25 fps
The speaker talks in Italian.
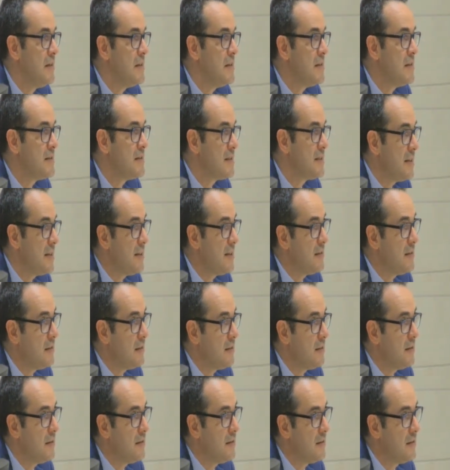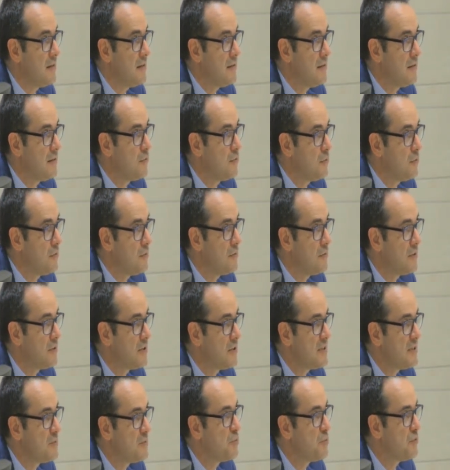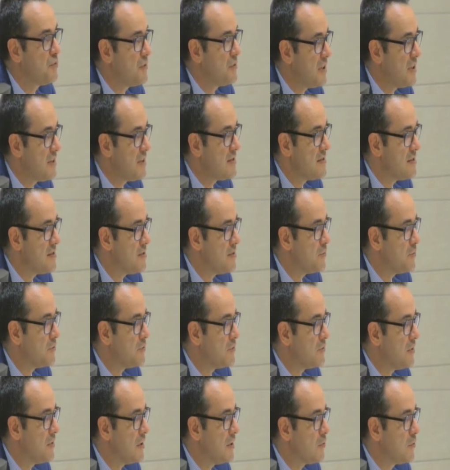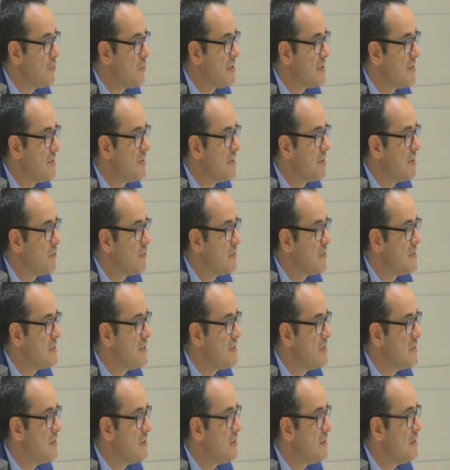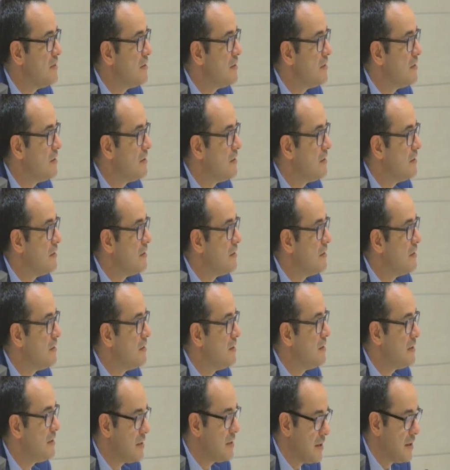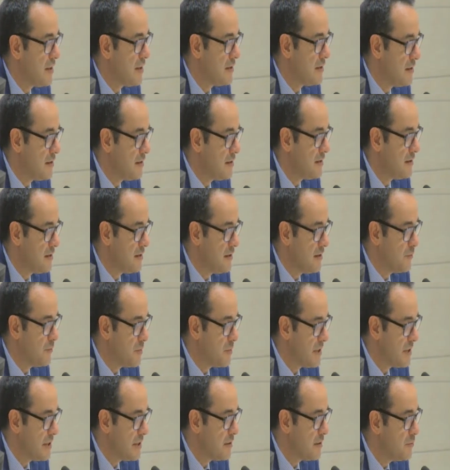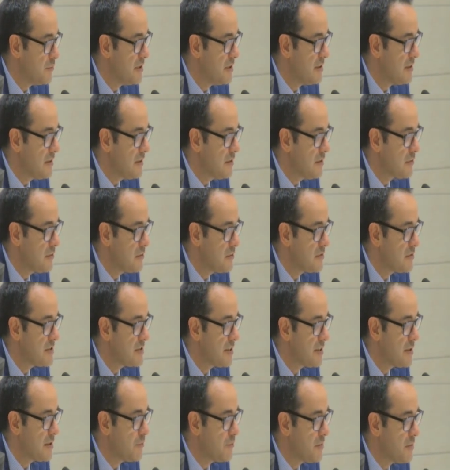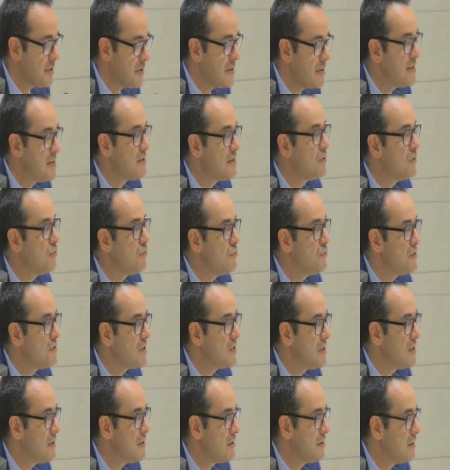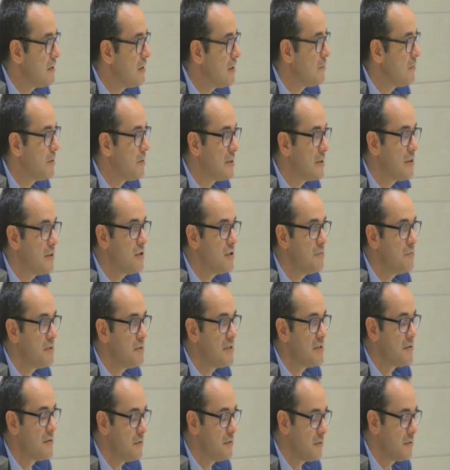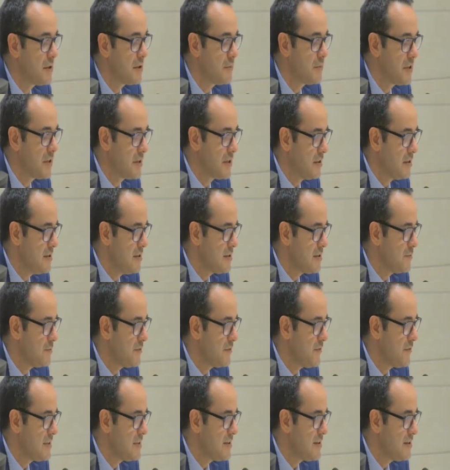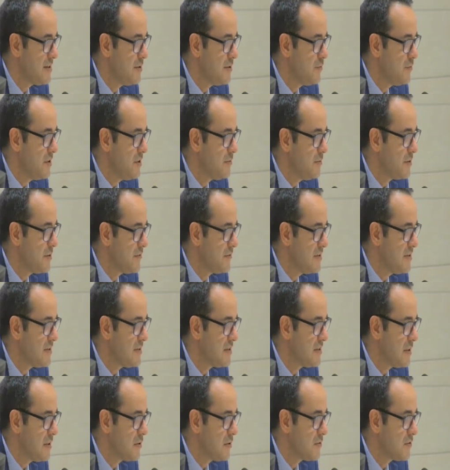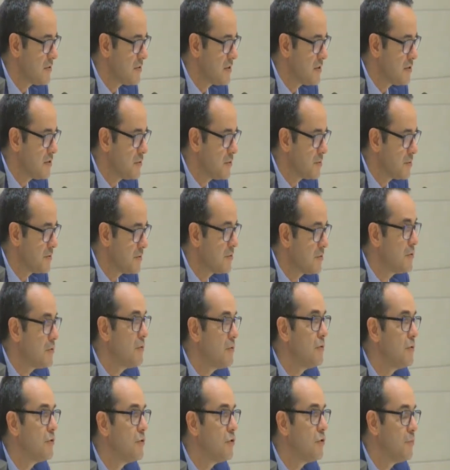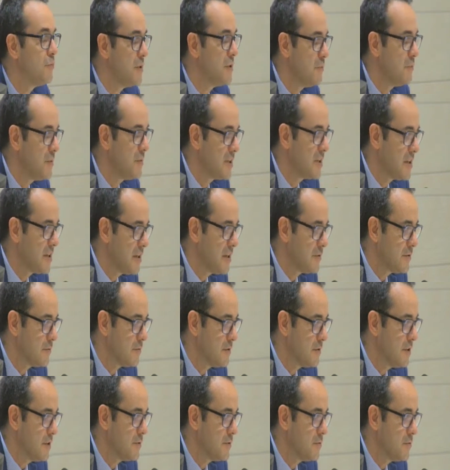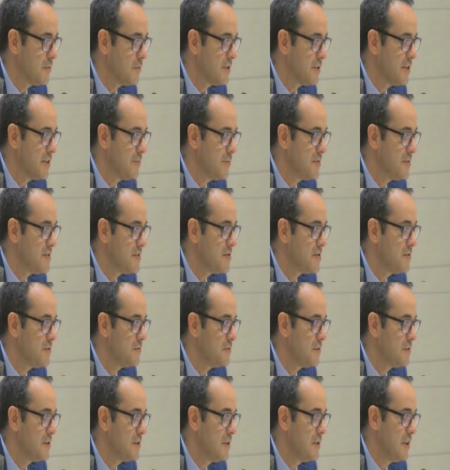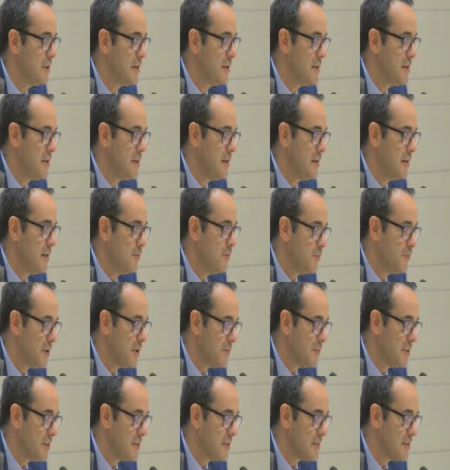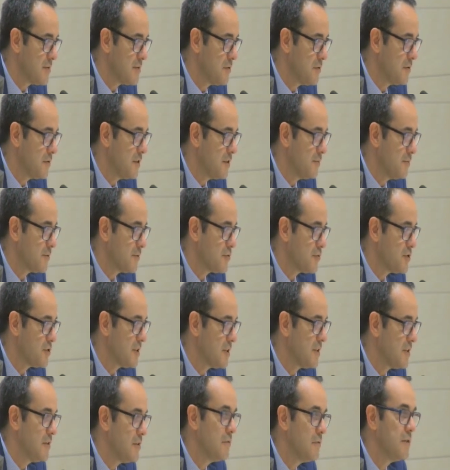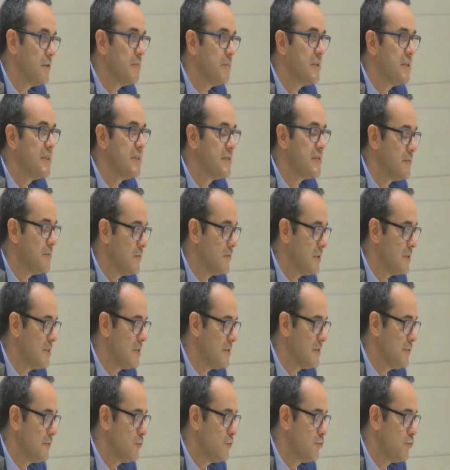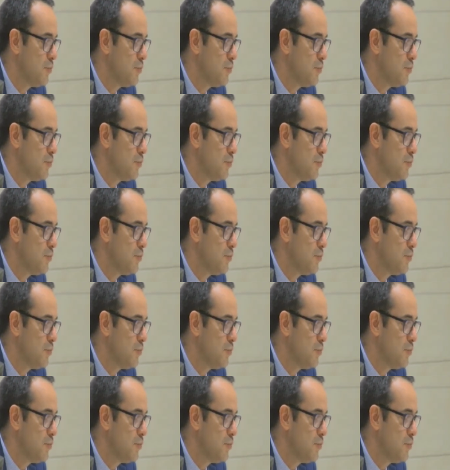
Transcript: Se non rispondessimo a questi requisiti, l'Italia, è bene ribadirlo, sarebbe esclusa dalla partecipazione ai meccanismi flessibili previsti dallo stesso protocollo come il mercato delle quote di emissione, l'implementazione di progetti con i paesi in via di sviluppo,